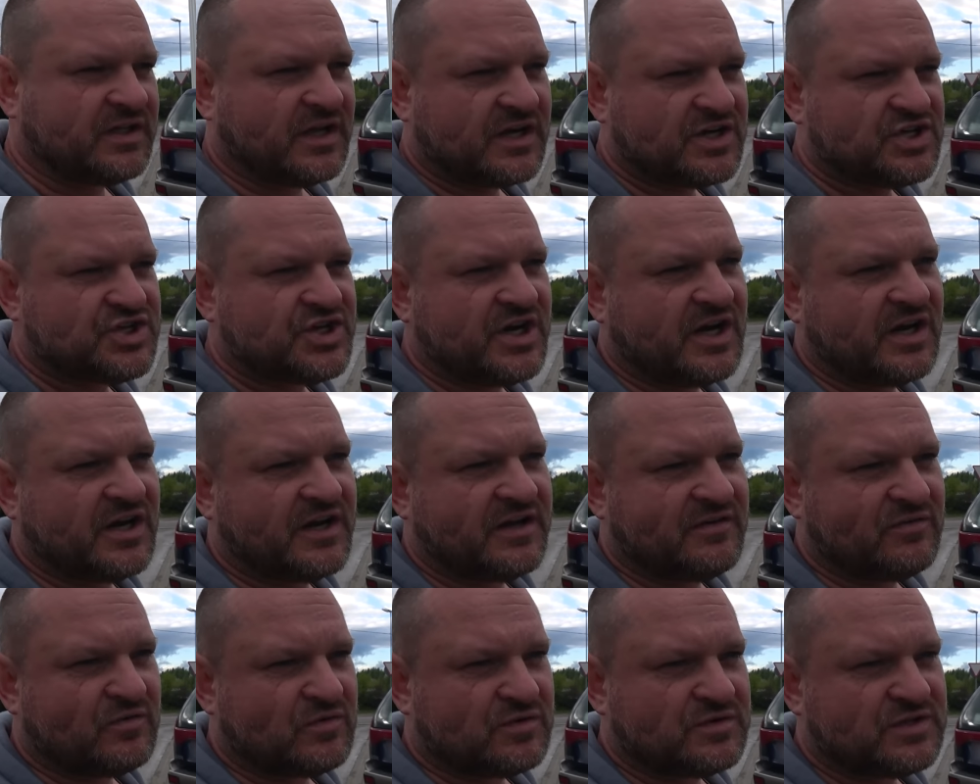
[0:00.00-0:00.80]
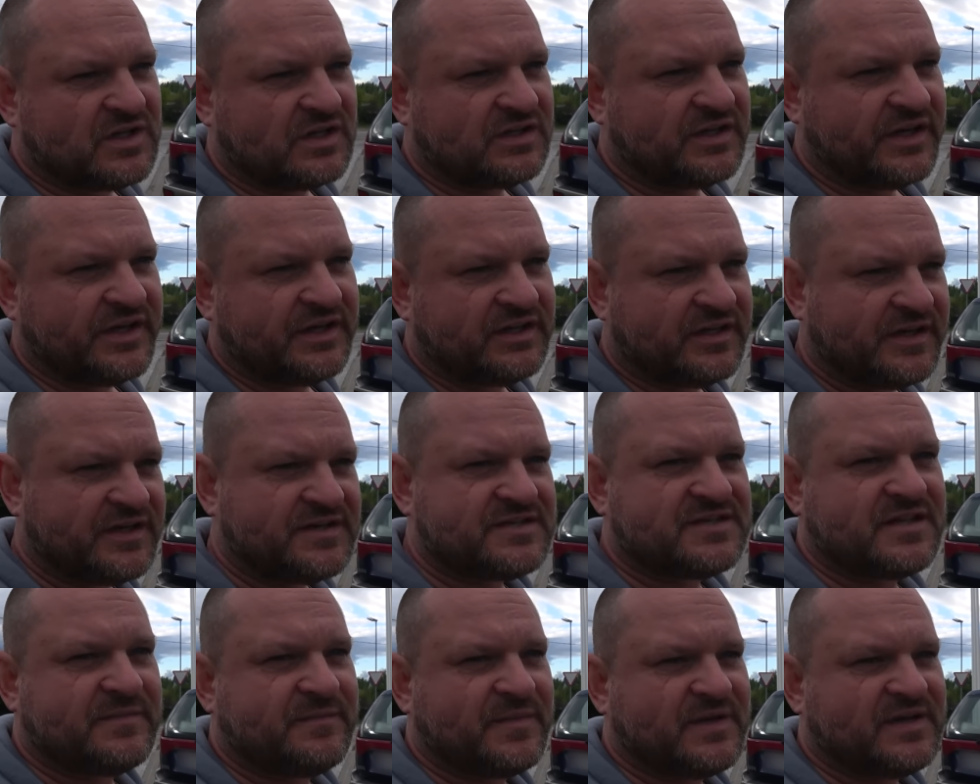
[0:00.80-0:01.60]
дожали его на
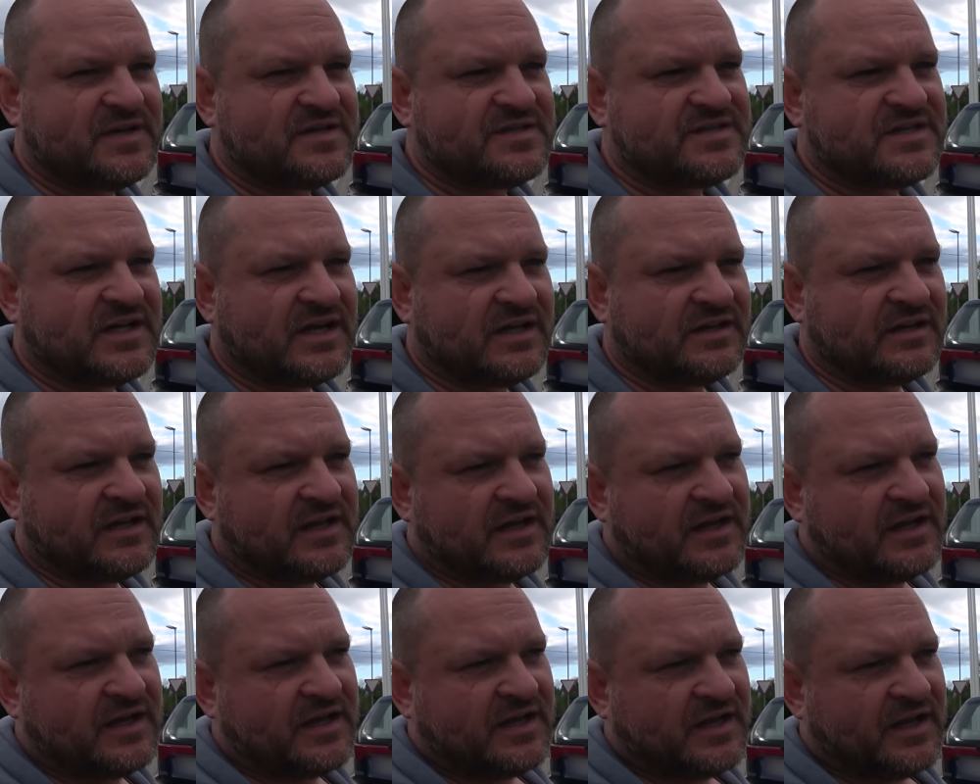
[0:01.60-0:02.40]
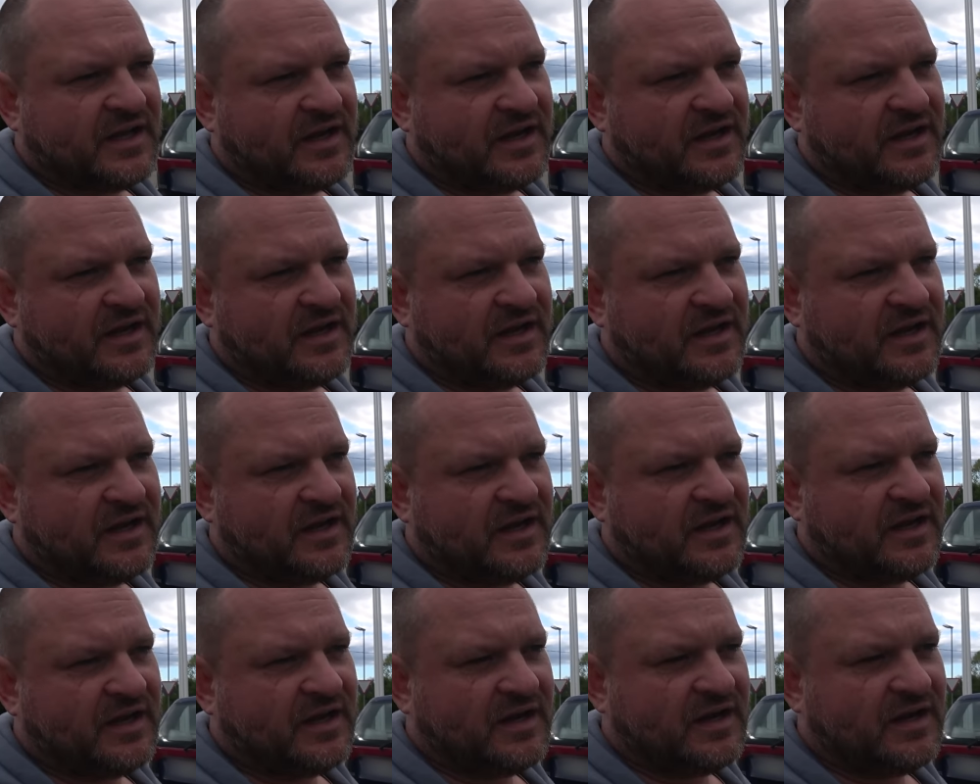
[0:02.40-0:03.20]
3,350.
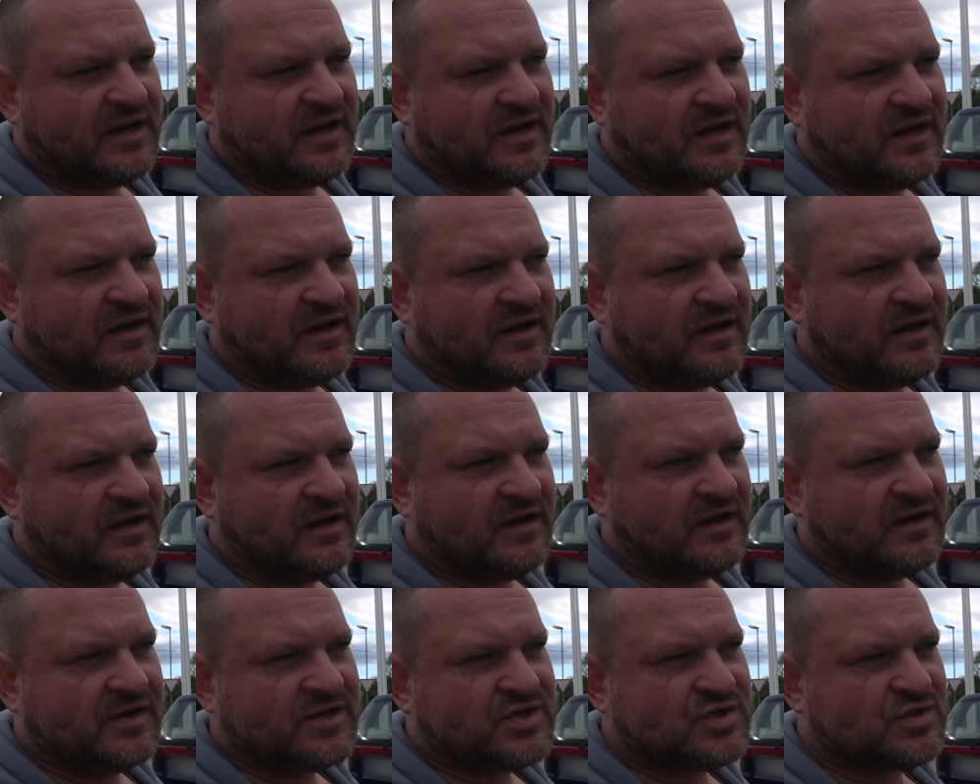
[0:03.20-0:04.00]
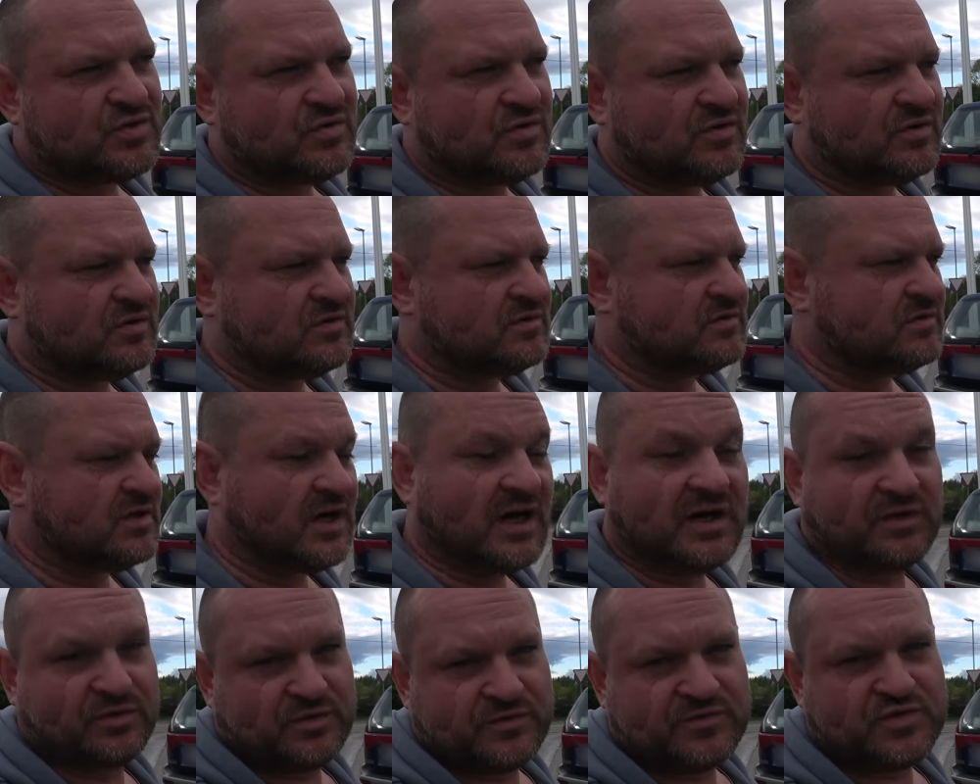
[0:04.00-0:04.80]
И что?
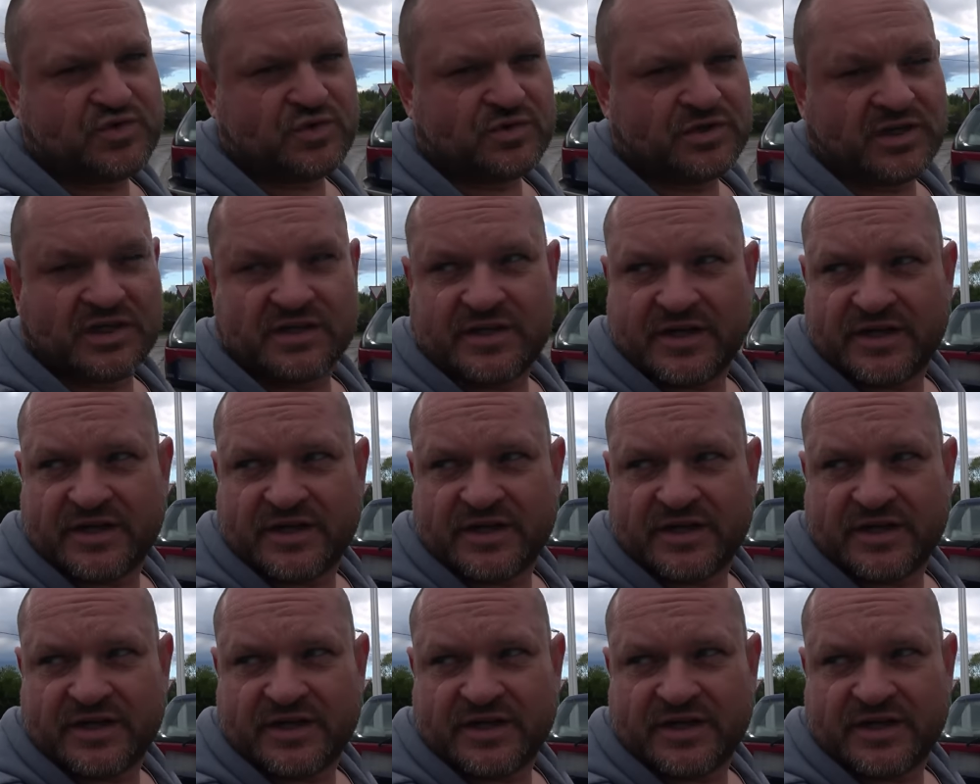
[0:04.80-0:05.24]
А, ну и все, да,